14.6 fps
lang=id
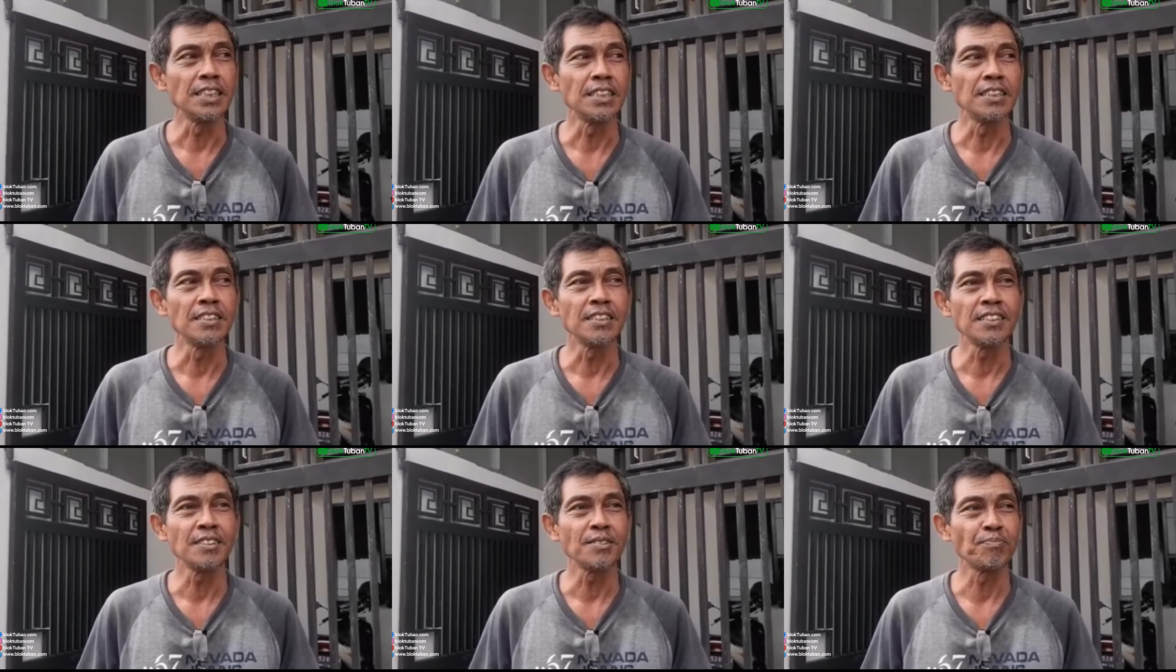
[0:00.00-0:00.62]

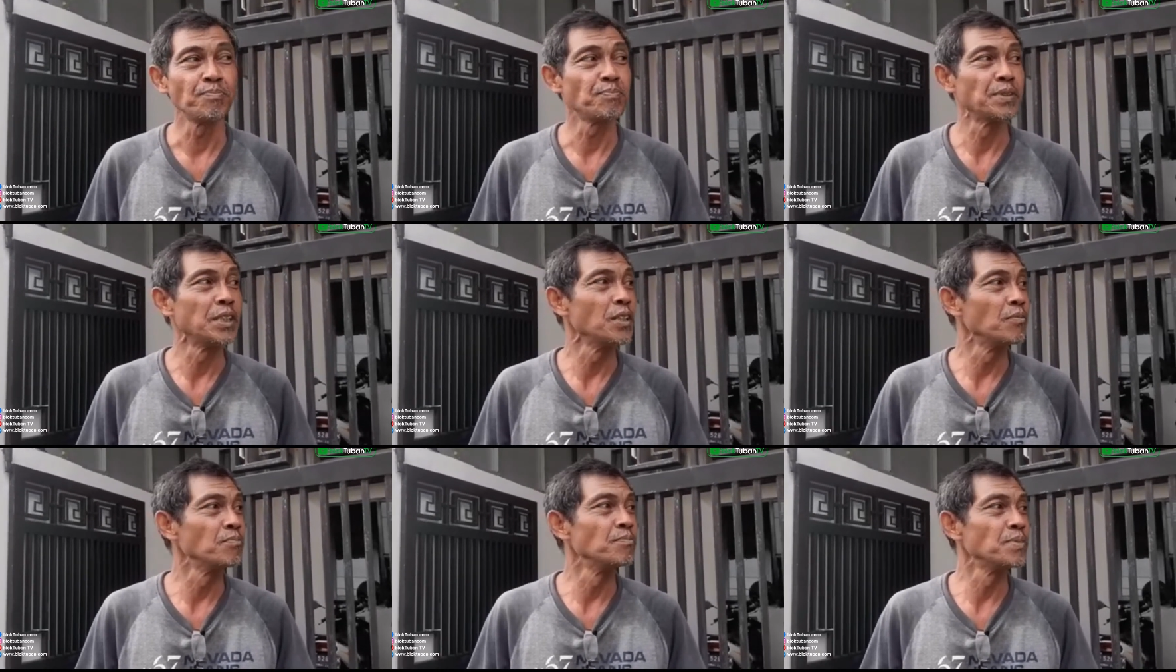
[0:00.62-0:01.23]
Ini
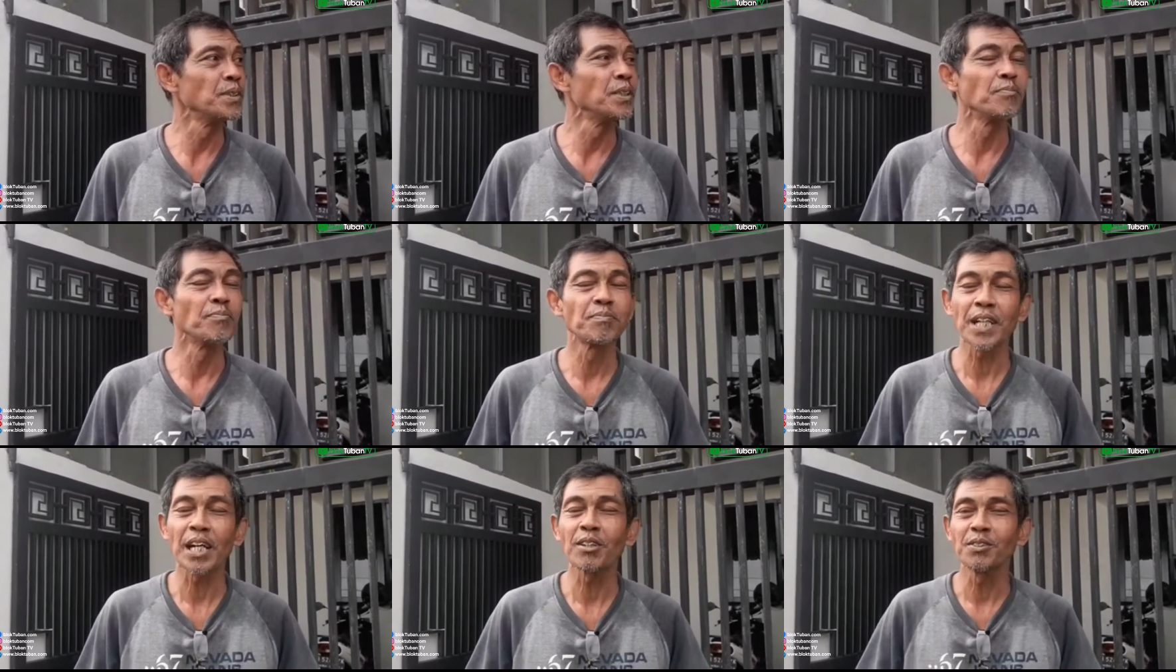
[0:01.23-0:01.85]
belum belum
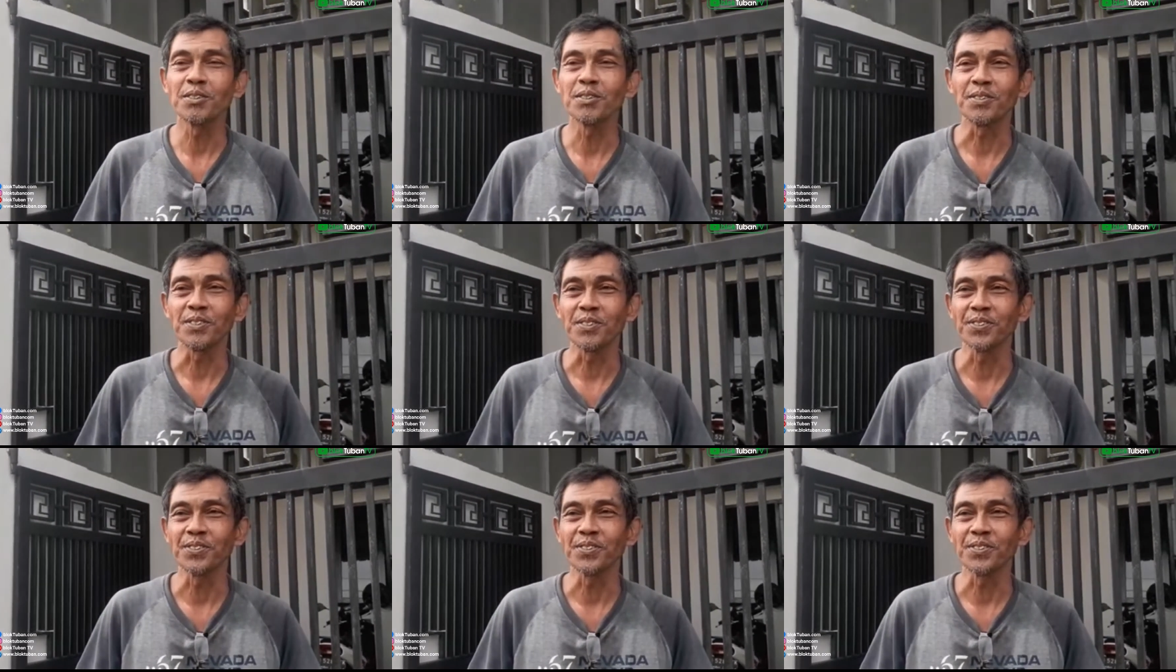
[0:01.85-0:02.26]
tahu.